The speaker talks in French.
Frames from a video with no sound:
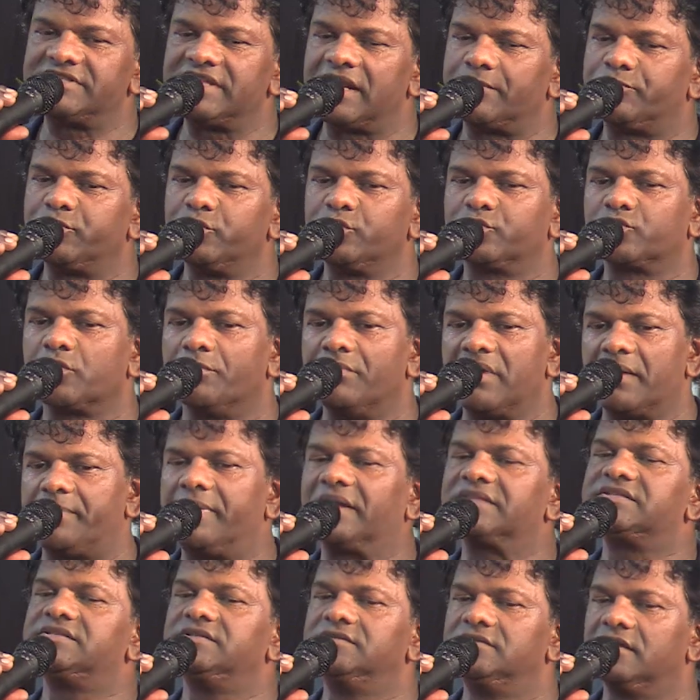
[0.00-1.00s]
la pluie tombe en
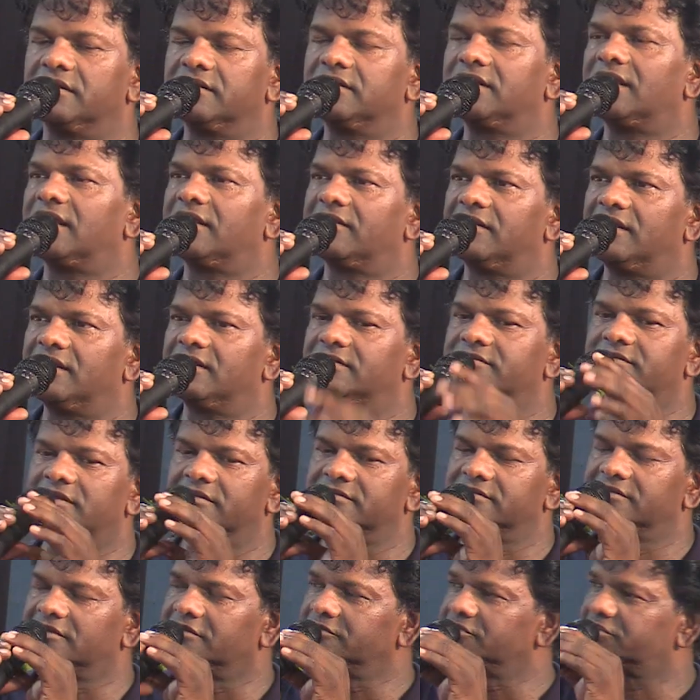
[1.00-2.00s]
partie dans,
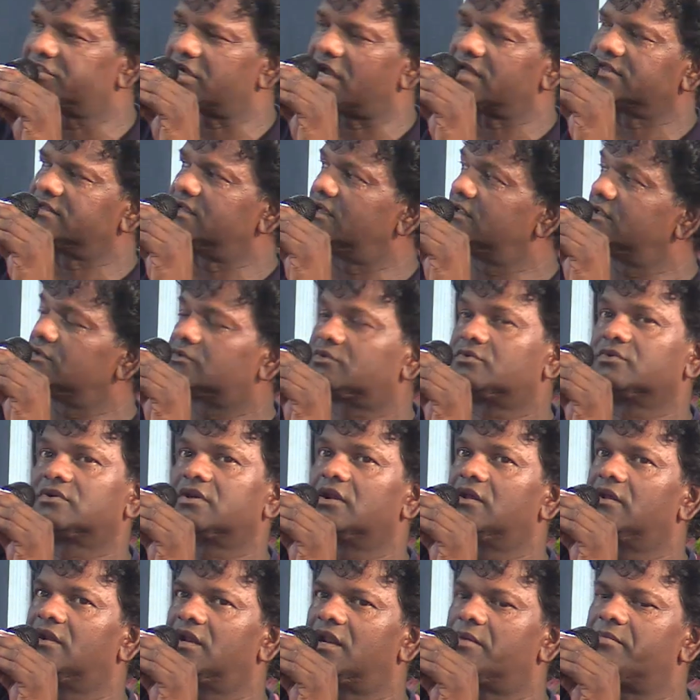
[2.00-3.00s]
le jardin, tout
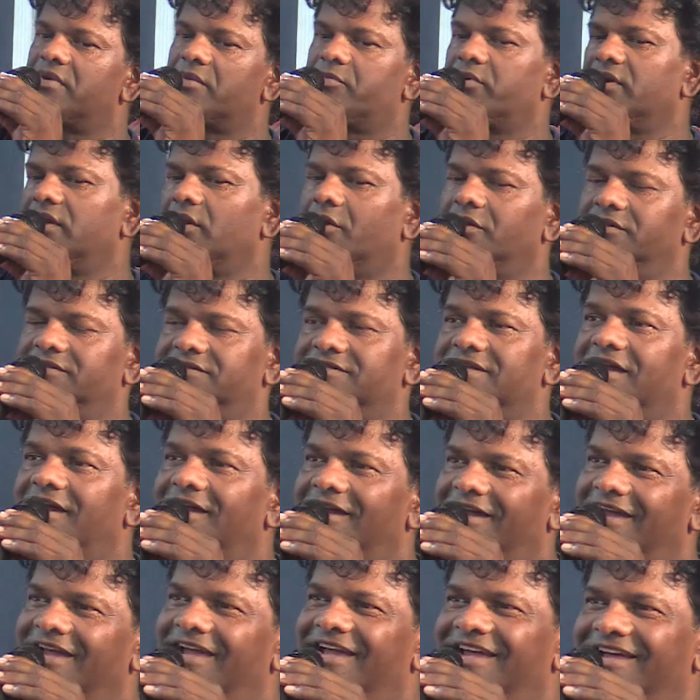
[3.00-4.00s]
là-bas pour les
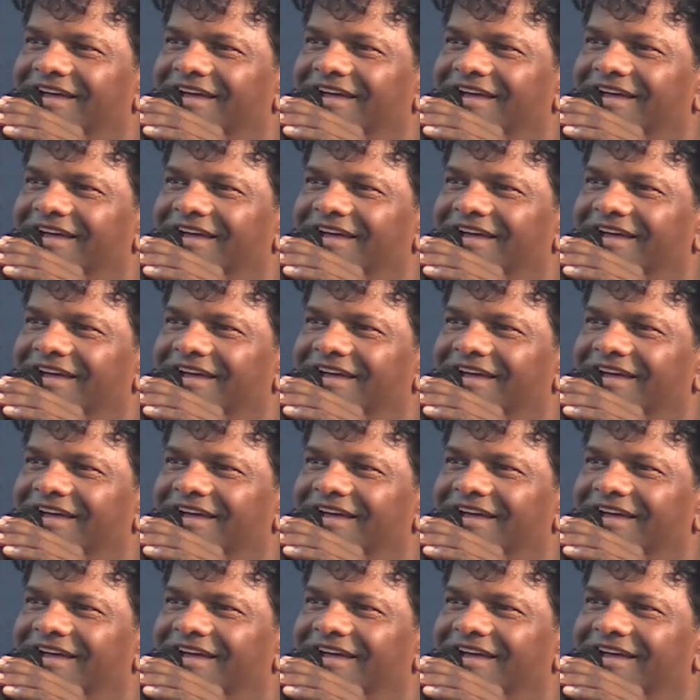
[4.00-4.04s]
Rolza. Hein.